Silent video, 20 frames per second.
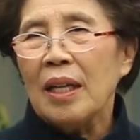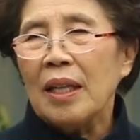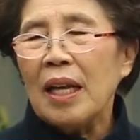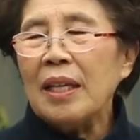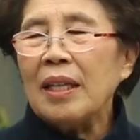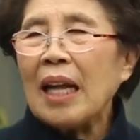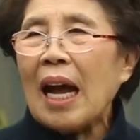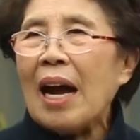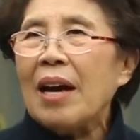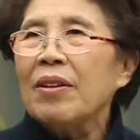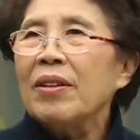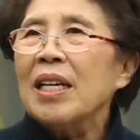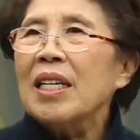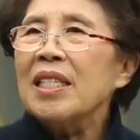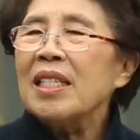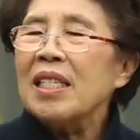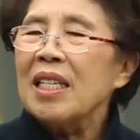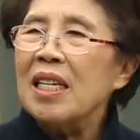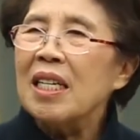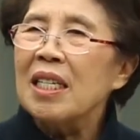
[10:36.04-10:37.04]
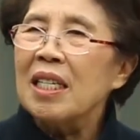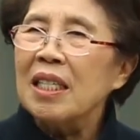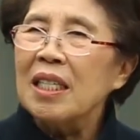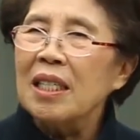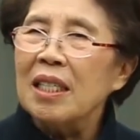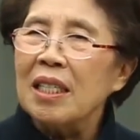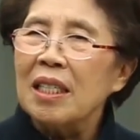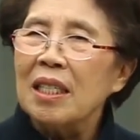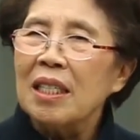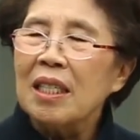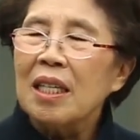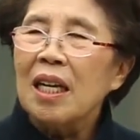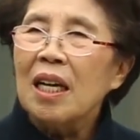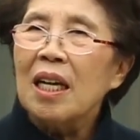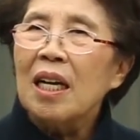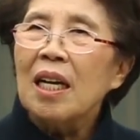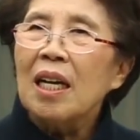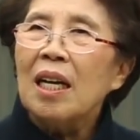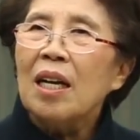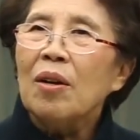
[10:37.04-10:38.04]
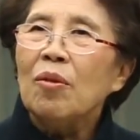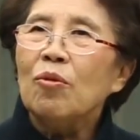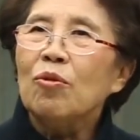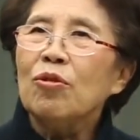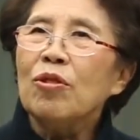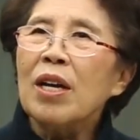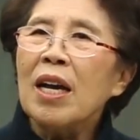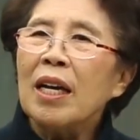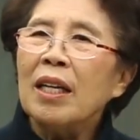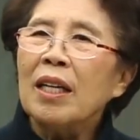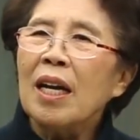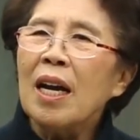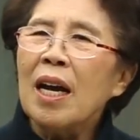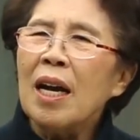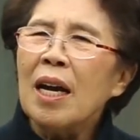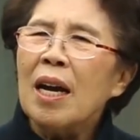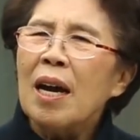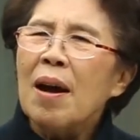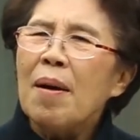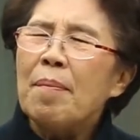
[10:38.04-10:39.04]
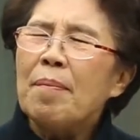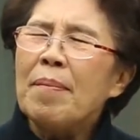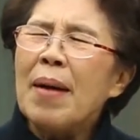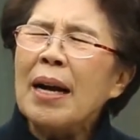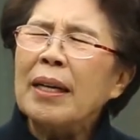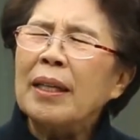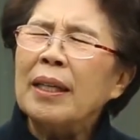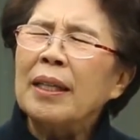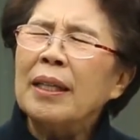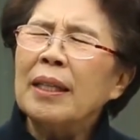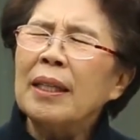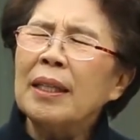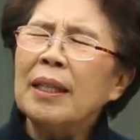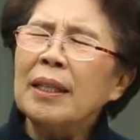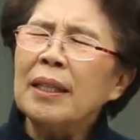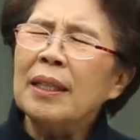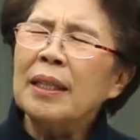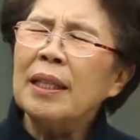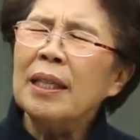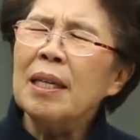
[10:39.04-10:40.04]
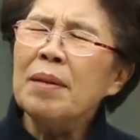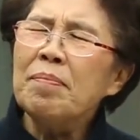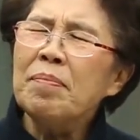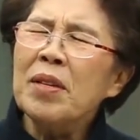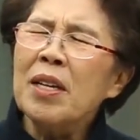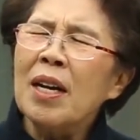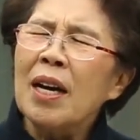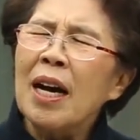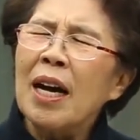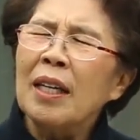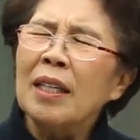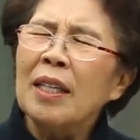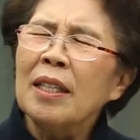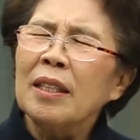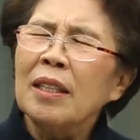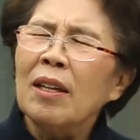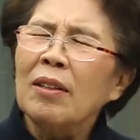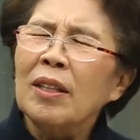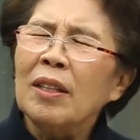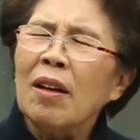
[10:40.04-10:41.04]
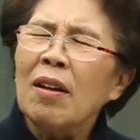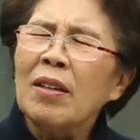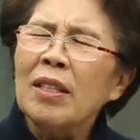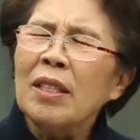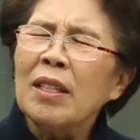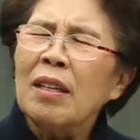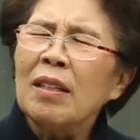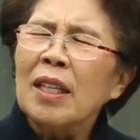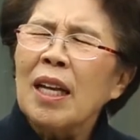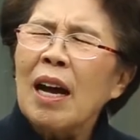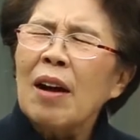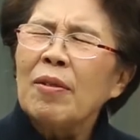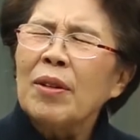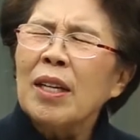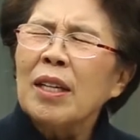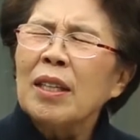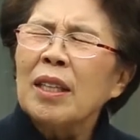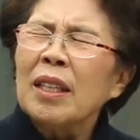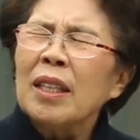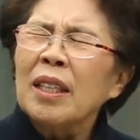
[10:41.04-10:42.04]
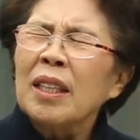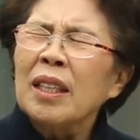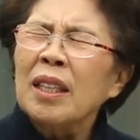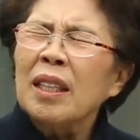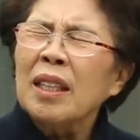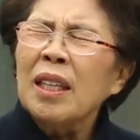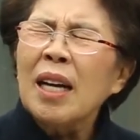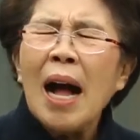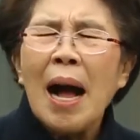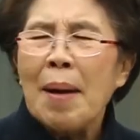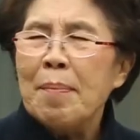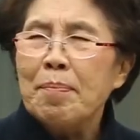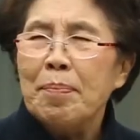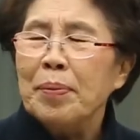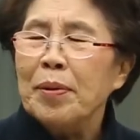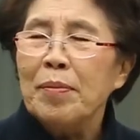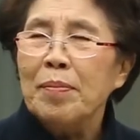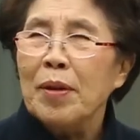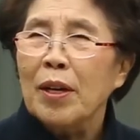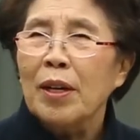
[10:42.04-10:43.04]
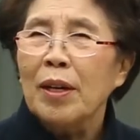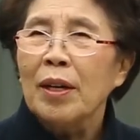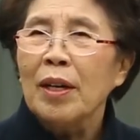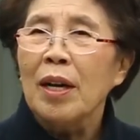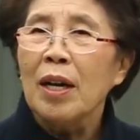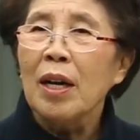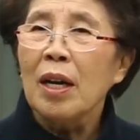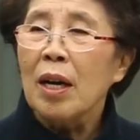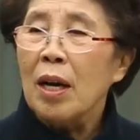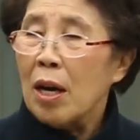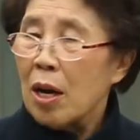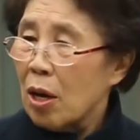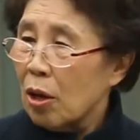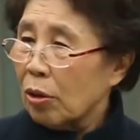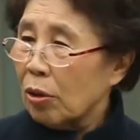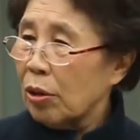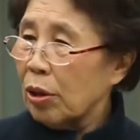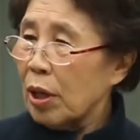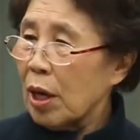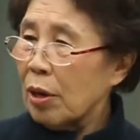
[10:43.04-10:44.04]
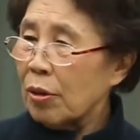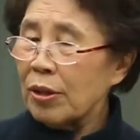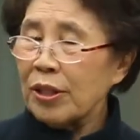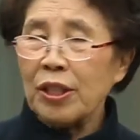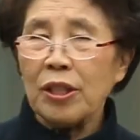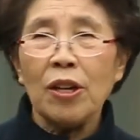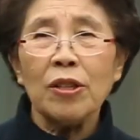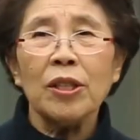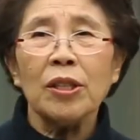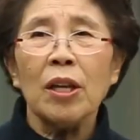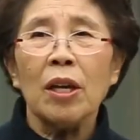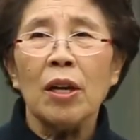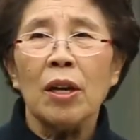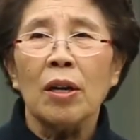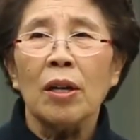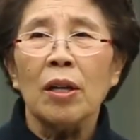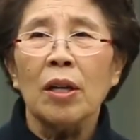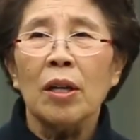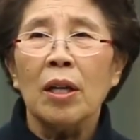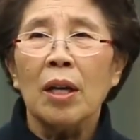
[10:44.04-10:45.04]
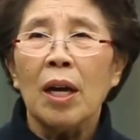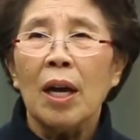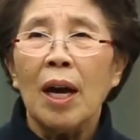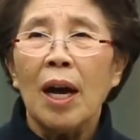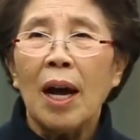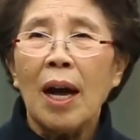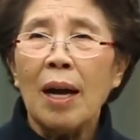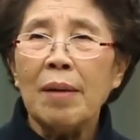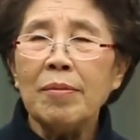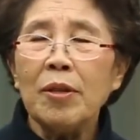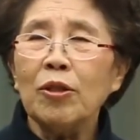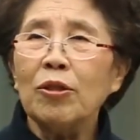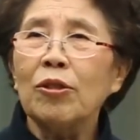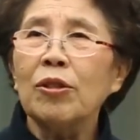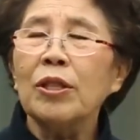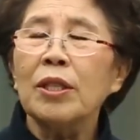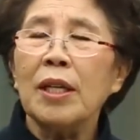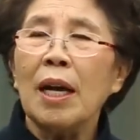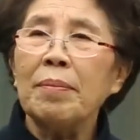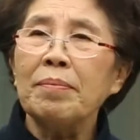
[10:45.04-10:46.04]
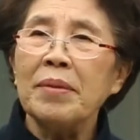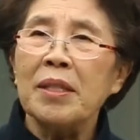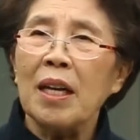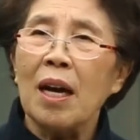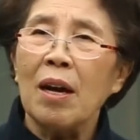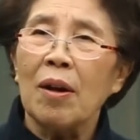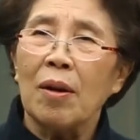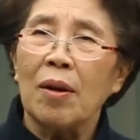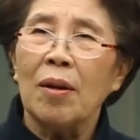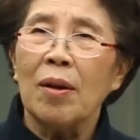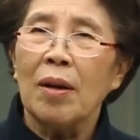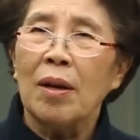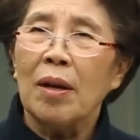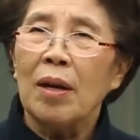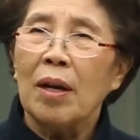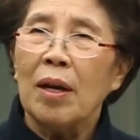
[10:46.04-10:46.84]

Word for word: 근데 다윗의 시는 우리에게 막 그 심령 안에서 터져 나오는 그 아픔을 그대로 썼어요. 아무것도 참지 않고